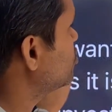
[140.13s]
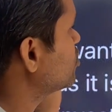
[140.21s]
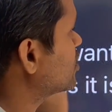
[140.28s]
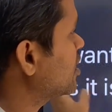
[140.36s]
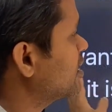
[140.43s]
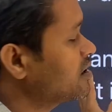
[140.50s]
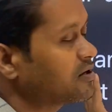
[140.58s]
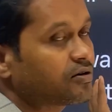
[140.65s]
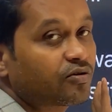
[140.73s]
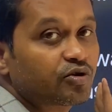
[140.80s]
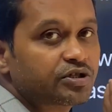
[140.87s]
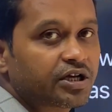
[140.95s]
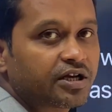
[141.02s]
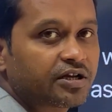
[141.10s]
उनका
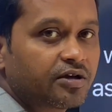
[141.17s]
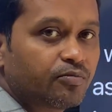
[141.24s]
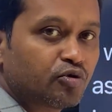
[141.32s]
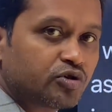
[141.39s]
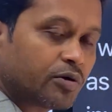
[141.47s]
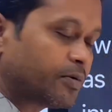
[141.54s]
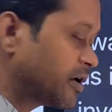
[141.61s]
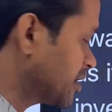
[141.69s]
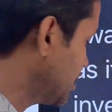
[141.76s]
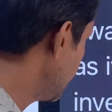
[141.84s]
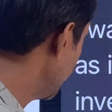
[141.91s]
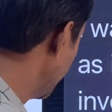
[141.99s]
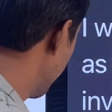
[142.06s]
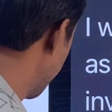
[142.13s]
क्वेश्चन है कि म्यूचुअल फंड कंटिन्यू